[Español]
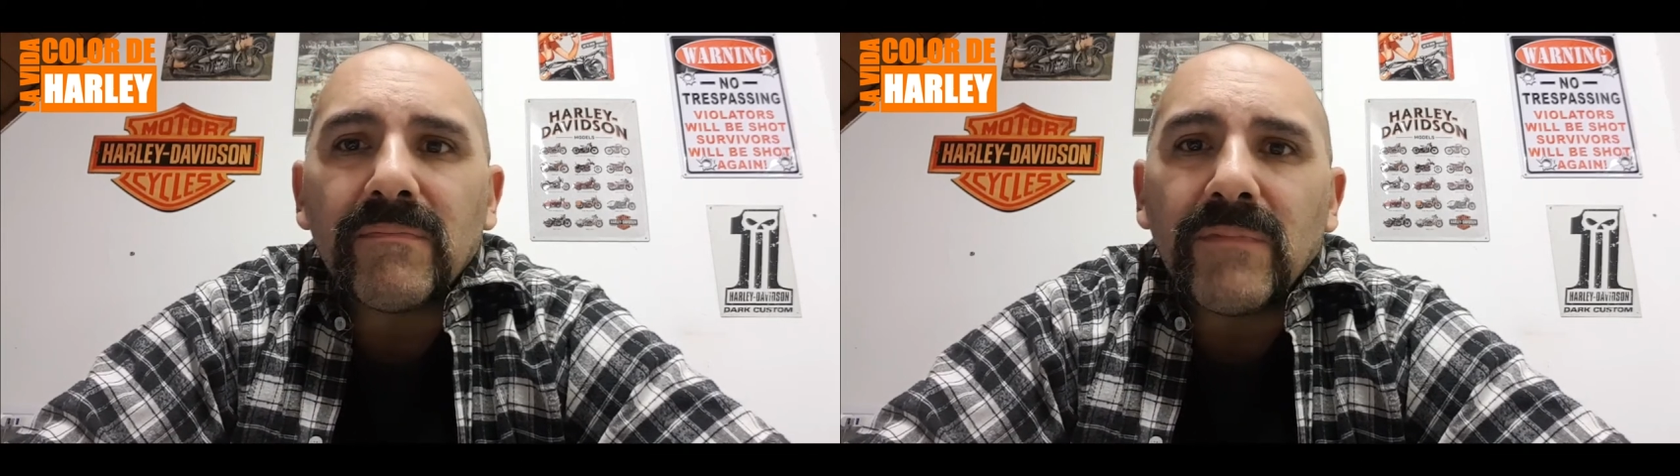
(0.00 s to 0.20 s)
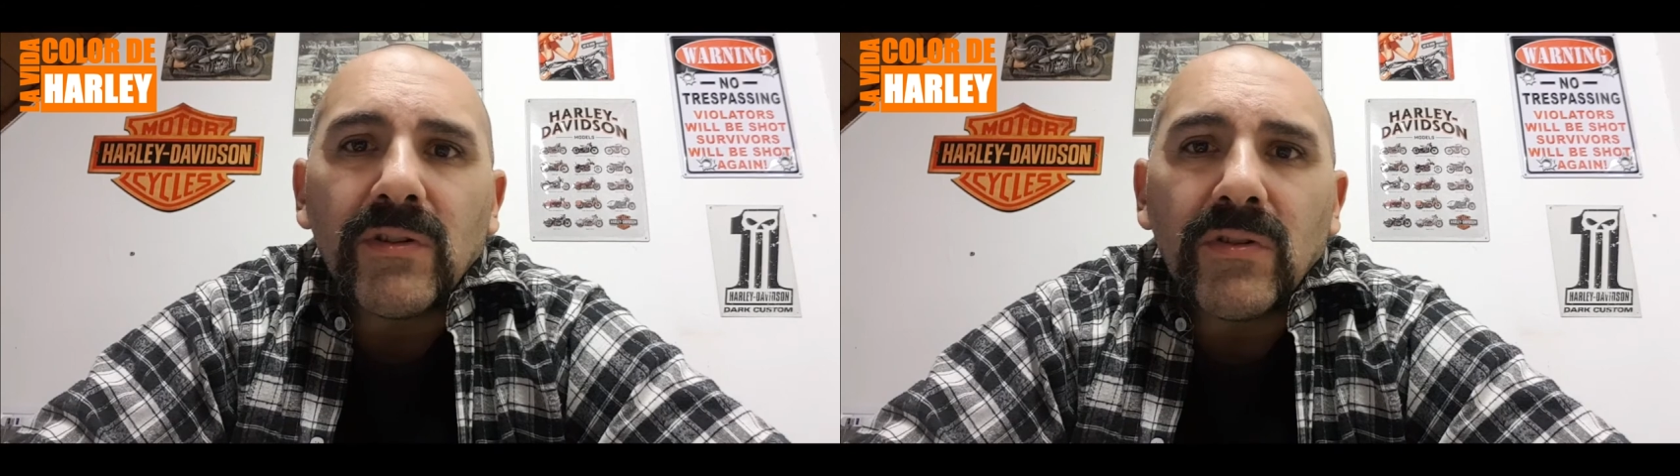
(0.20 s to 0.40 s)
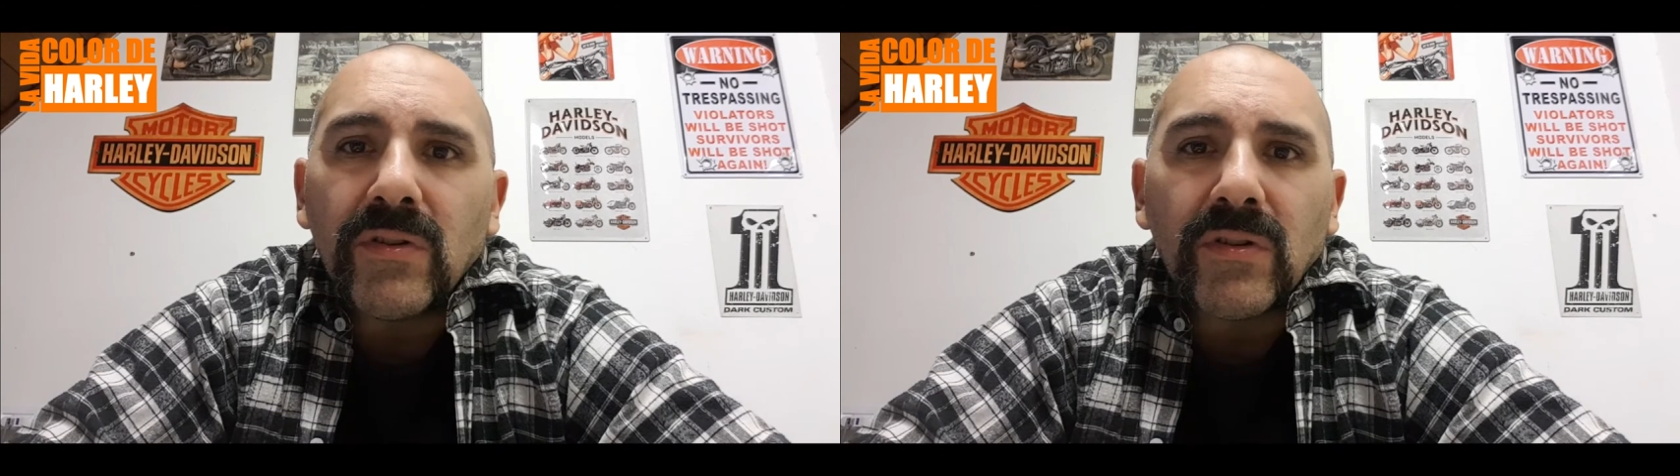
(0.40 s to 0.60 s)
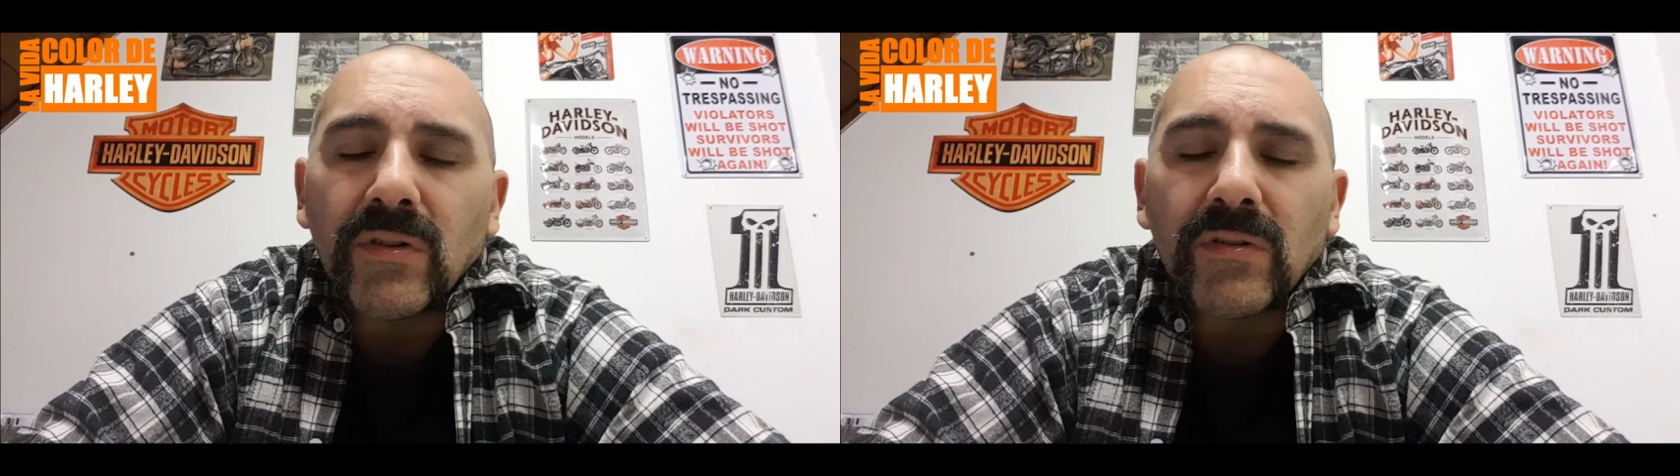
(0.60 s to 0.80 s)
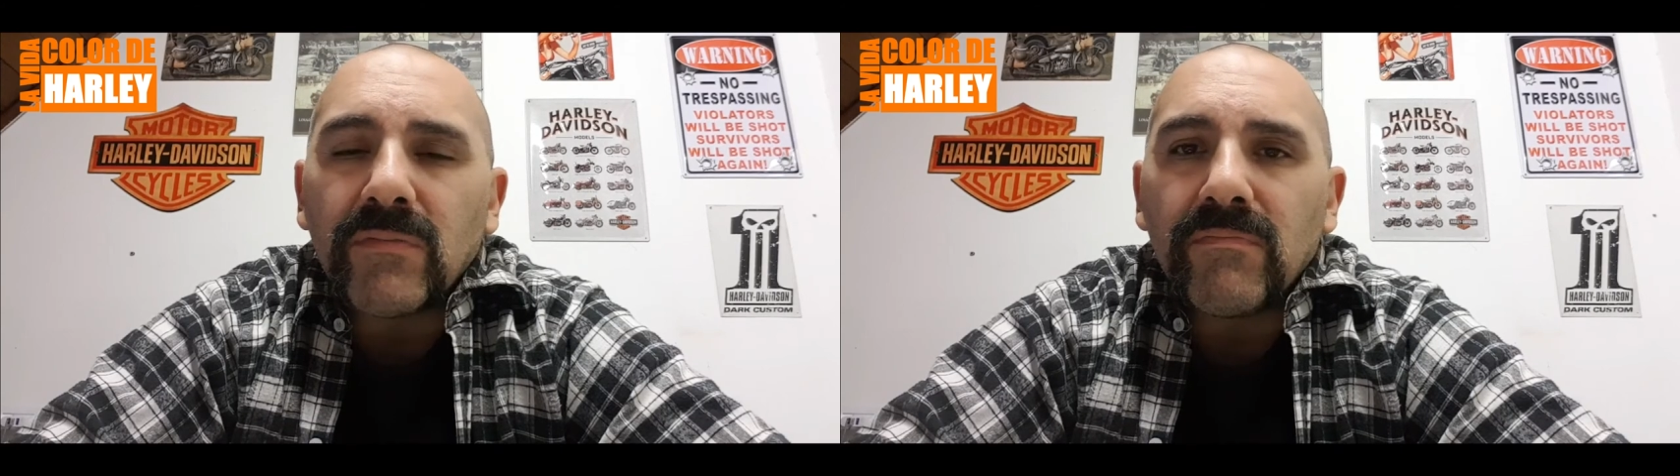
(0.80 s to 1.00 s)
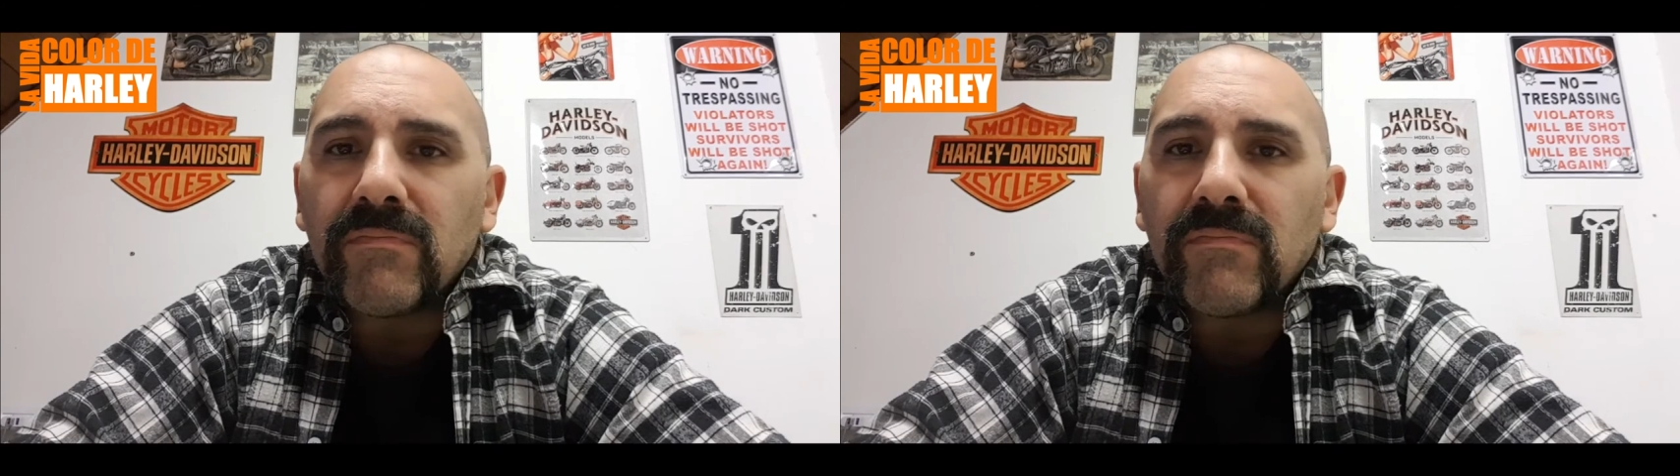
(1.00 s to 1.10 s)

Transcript: no,